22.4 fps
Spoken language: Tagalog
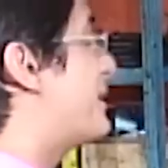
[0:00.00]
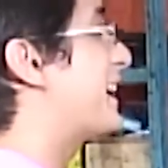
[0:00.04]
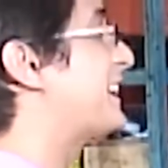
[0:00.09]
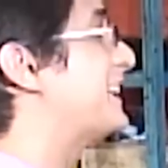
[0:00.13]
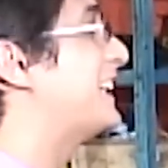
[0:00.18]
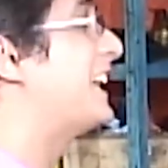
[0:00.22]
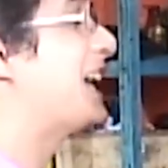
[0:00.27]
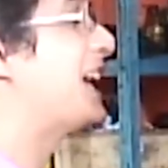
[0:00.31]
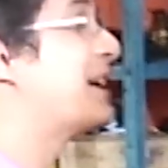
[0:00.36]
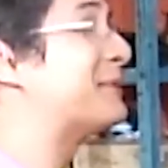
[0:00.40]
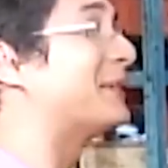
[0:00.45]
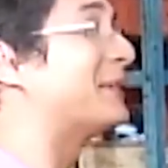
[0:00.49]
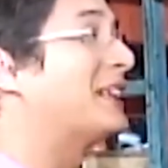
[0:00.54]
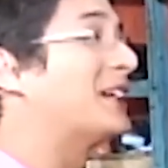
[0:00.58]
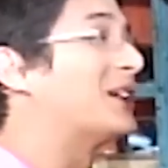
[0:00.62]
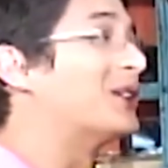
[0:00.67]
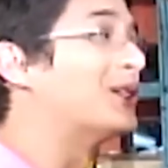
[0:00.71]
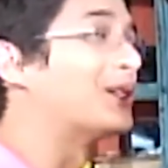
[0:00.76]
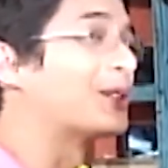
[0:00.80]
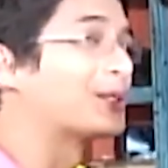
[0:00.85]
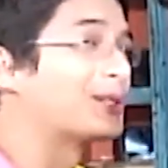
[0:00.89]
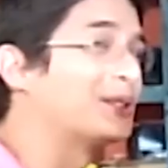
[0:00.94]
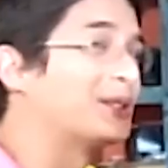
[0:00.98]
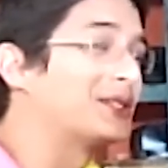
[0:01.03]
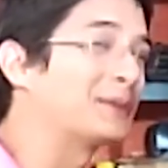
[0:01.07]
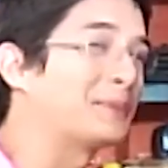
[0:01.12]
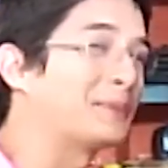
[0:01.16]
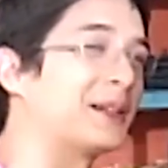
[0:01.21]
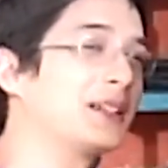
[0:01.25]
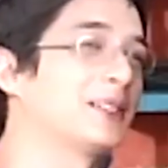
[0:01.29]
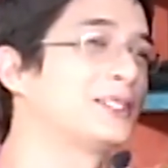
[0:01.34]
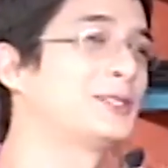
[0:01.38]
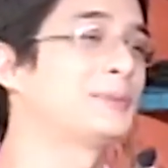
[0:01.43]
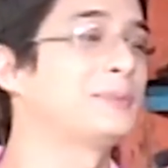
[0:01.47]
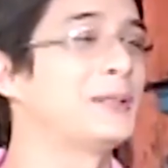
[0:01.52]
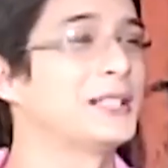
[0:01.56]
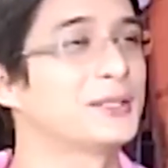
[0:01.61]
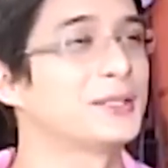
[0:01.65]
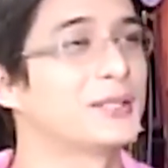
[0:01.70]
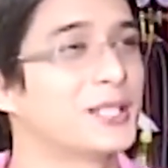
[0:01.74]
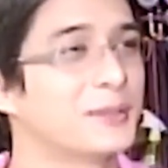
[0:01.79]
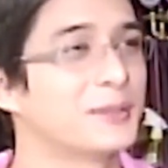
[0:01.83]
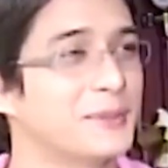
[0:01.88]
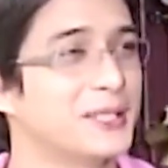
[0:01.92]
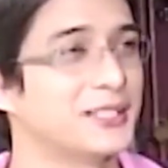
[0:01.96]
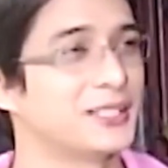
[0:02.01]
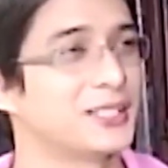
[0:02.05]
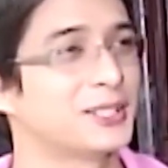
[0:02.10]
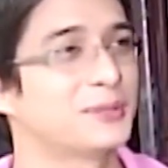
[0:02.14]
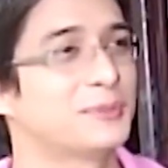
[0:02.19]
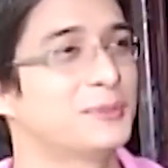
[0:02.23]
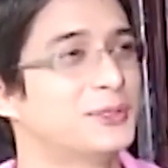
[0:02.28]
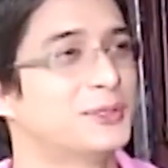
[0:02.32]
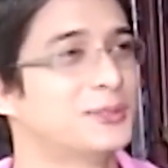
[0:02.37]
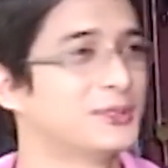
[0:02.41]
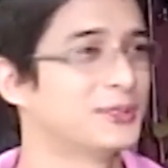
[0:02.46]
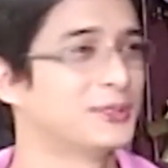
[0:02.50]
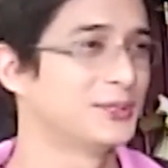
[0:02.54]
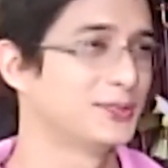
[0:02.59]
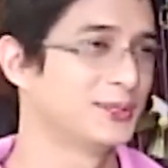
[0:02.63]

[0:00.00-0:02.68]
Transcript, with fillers: naman kinalaman ni Gordon sa pag-speak yun ng misis mo?